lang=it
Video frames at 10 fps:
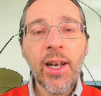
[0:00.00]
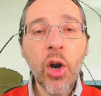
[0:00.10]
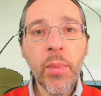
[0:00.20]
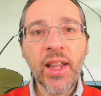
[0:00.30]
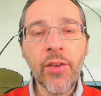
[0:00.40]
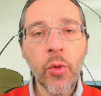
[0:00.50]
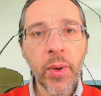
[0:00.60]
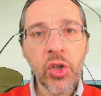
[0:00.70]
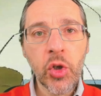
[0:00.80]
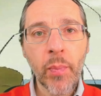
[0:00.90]
l'obiettivo
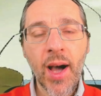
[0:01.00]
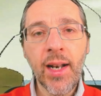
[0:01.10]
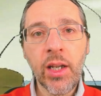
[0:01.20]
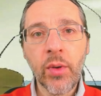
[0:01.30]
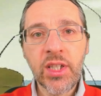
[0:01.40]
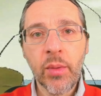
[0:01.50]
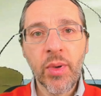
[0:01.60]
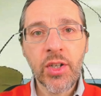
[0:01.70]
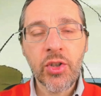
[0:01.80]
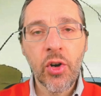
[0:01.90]
principale di queste
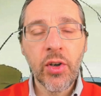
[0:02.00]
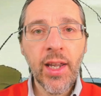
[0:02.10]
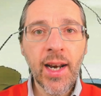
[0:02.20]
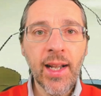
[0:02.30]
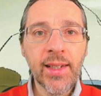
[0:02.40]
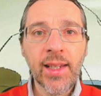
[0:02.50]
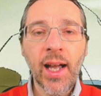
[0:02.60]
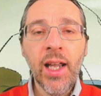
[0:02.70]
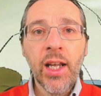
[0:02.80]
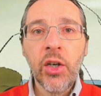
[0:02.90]
persone in realtà